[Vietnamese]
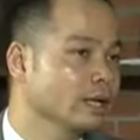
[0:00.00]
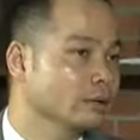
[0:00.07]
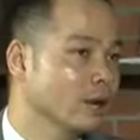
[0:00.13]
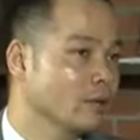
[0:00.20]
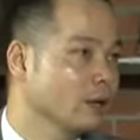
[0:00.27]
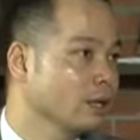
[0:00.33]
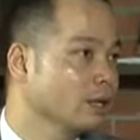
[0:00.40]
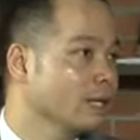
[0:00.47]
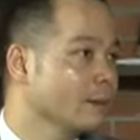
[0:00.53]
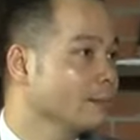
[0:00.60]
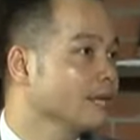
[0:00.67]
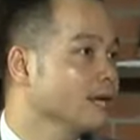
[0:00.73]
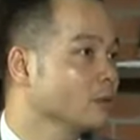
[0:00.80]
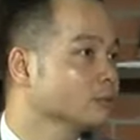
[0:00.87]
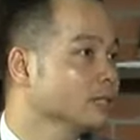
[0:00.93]
đã đào tạo khoảng hơn
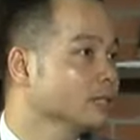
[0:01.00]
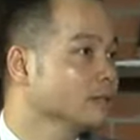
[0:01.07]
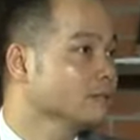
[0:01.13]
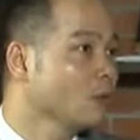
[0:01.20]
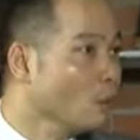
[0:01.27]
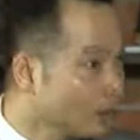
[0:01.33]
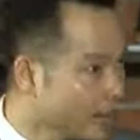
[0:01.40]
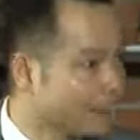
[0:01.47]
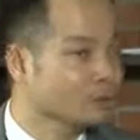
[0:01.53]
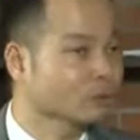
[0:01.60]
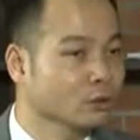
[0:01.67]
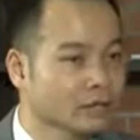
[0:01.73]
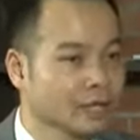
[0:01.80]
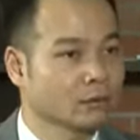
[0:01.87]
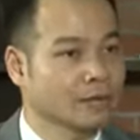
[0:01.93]
5.000 học sinh. Mỗi một năm chúng
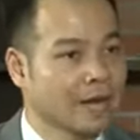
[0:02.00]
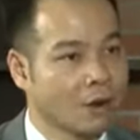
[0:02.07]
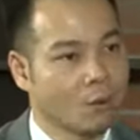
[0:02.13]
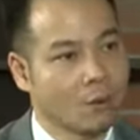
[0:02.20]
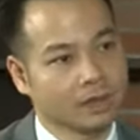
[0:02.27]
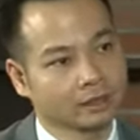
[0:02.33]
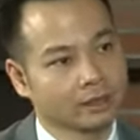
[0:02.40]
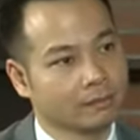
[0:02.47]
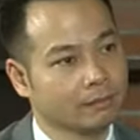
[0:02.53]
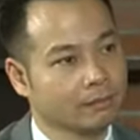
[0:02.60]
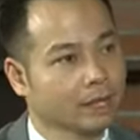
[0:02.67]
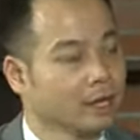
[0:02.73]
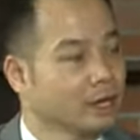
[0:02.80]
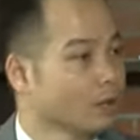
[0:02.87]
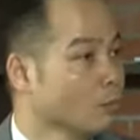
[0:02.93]
tôi chỉ đào tạo khoảng tầm
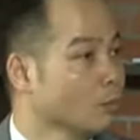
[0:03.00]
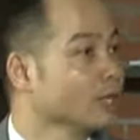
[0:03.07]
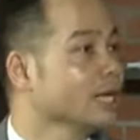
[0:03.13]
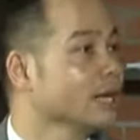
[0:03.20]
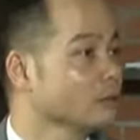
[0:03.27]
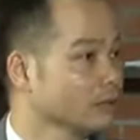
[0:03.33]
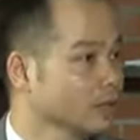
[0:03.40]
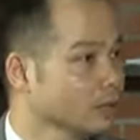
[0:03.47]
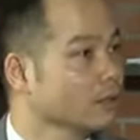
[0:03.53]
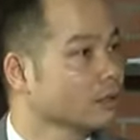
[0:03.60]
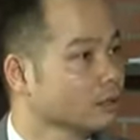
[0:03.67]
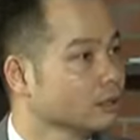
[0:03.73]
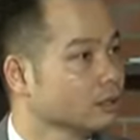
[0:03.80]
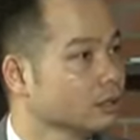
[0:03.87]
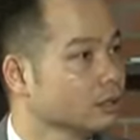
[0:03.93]
1.000 học sinh thôi.
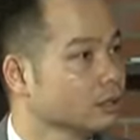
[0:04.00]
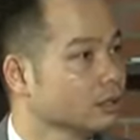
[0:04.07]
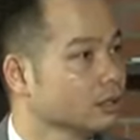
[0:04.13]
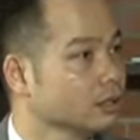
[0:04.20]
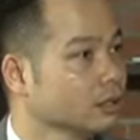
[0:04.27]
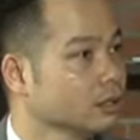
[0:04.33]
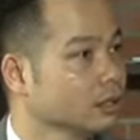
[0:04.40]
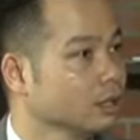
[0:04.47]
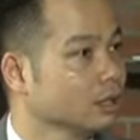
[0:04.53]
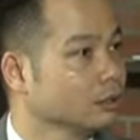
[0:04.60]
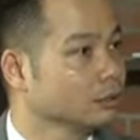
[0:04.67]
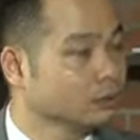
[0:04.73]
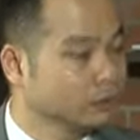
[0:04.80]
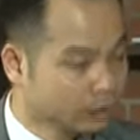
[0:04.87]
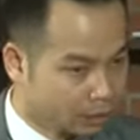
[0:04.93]

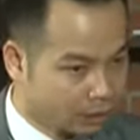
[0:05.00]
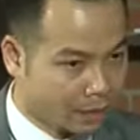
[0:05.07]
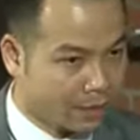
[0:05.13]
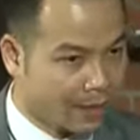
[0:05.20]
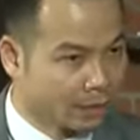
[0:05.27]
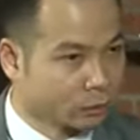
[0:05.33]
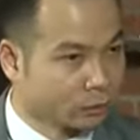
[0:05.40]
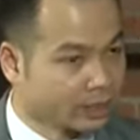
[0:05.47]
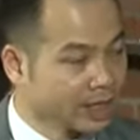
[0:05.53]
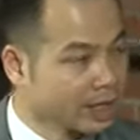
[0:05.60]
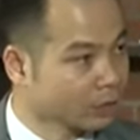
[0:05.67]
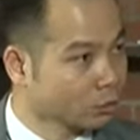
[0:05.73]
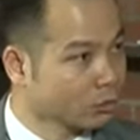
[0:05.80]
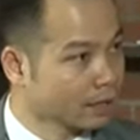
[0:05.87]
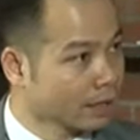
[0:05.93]
Năm nay chúng tôi sẽ
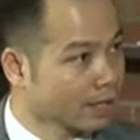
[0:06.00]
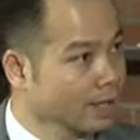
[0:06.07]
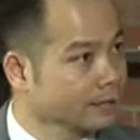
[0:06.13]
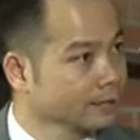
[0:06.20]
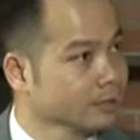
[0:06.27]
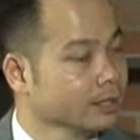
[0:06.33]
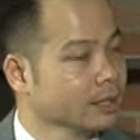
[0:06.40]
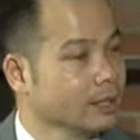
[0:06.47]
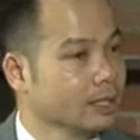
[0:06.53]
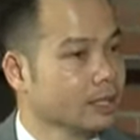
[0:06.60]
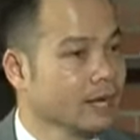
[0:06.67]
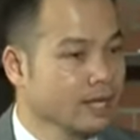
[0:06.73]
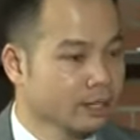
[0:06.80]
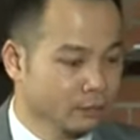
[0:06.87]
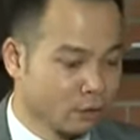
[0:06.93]
tăng số lượng này lên.
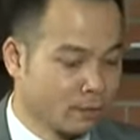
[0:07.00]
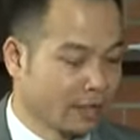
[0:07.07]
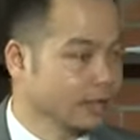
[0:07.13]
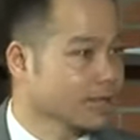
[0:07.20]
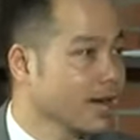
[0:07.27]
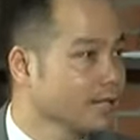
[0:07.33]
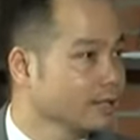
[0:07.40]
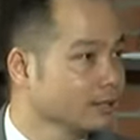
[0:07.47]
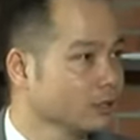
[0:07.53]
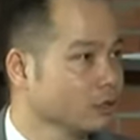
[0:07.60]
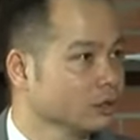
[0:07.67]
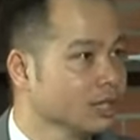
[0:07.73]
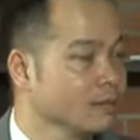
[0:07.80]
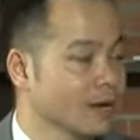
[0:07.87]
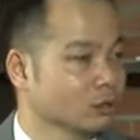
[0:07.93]
Đấy là cho mảng tiếng Anh.
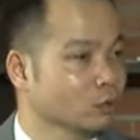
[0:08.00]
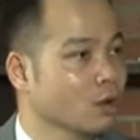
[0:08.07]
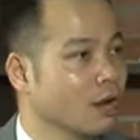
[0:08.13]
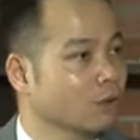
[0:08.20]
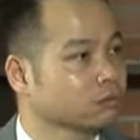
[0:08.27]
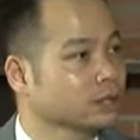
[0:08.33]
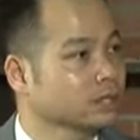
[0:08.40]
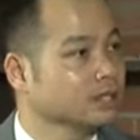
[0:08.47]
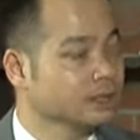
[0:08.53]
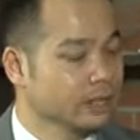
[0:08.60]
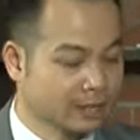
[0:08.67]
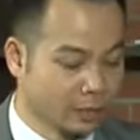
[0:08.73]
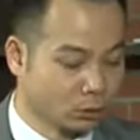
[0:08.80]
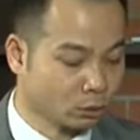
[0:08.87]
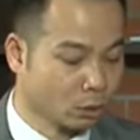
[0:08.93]
Còn riêng mảng du học thì
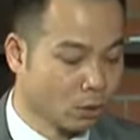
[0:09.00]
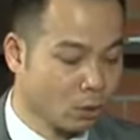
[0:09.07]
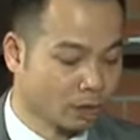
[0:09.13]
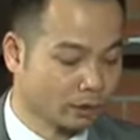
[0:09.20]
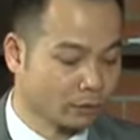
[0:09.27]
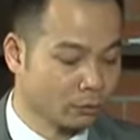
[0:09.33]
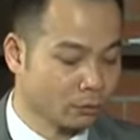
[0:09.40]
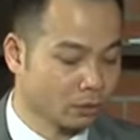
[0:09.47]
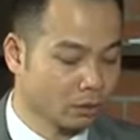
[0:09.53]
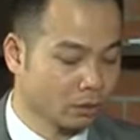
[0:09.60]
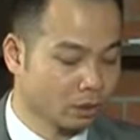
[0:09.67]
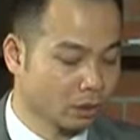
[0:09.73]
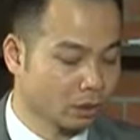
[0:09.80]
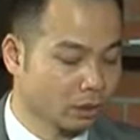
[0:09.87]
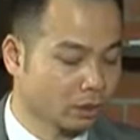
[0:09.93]
hiện tại chúng tôi có khoảng tầm độ
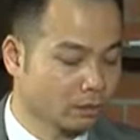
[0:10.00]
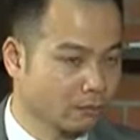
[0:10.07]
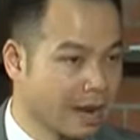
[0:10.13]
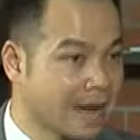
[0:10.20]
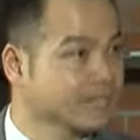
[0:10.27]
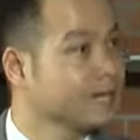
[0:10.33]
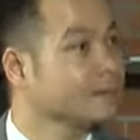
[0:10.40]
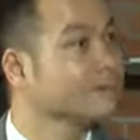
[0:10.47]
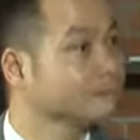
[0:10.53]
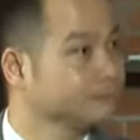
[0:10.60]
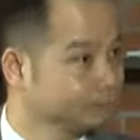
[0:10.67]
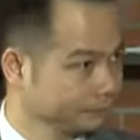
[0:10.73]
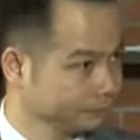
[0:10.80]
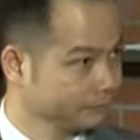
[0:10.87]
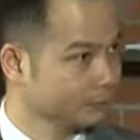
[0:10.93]
300
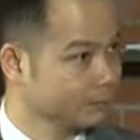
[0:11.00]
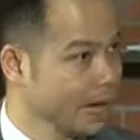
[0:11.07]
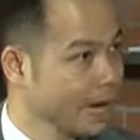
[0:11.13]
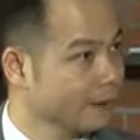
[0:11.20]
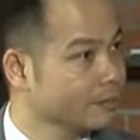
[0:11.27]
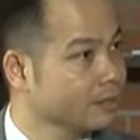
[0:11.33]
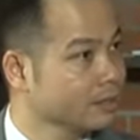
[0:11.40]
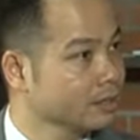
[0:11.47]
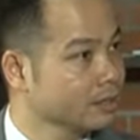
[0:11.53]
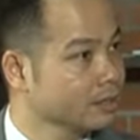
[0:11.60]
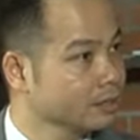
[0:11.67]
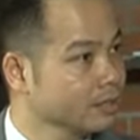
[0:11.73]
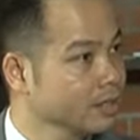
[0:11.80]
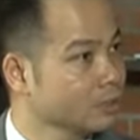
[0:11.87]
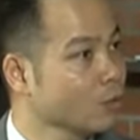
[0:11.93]
em
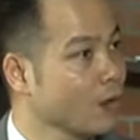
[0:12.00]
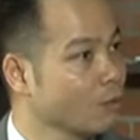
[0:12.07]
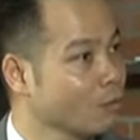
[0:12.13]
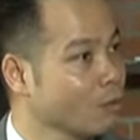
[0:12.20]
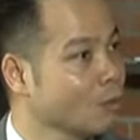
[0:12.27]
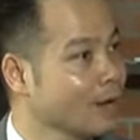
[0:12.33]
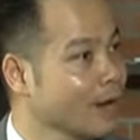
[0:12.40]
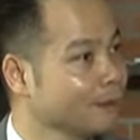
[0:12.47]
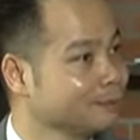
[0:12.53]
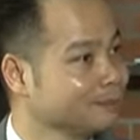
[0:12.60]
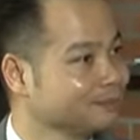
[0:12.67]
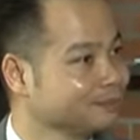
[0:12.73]
đi du học mỗi một năm